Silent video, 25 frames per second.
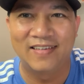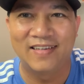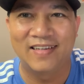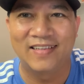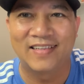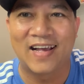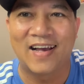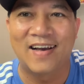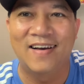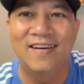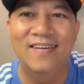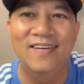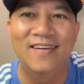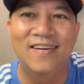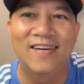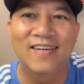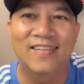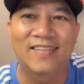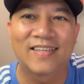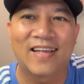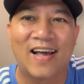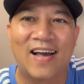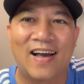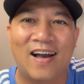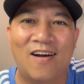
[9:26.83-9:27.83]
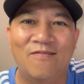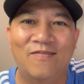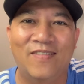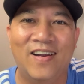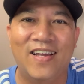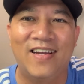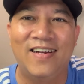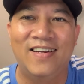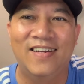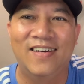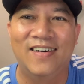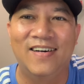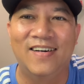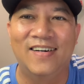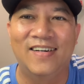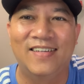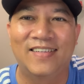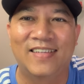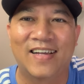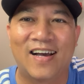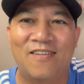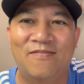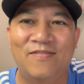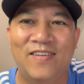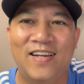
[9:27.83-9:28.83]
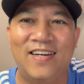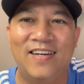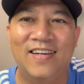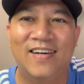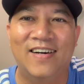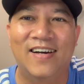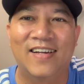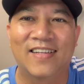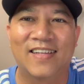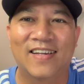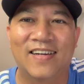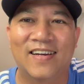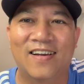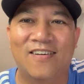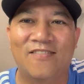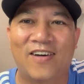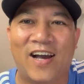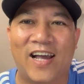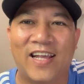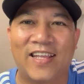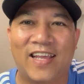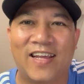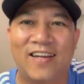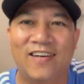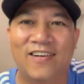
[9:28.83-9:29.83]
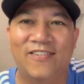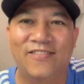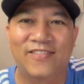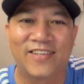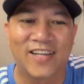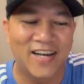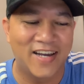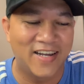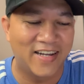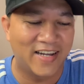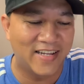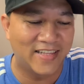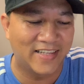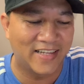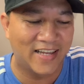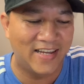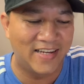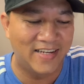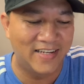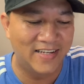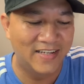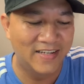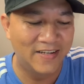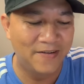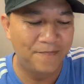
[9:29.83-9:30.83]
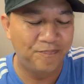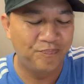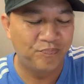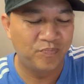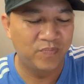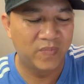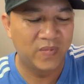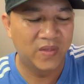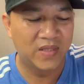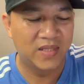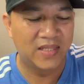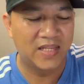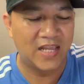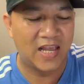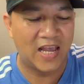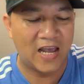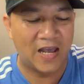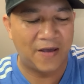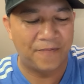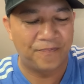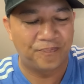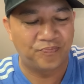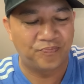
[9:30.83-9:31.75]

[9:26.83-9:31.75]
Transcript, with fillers: người ta hứa người ta không đi nữa người ta không đi nữa chứ đâu phải chuyện đồ chơi các anh chị nè